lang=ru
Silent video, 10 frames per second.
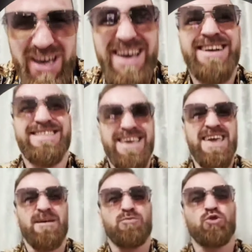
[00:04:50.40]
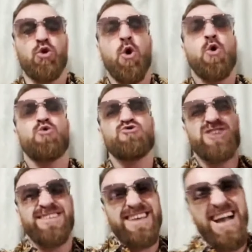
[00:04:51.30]
где я буду уже
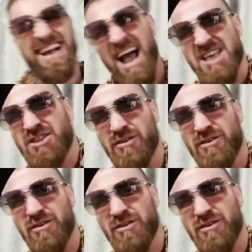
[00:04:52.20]
заканчивать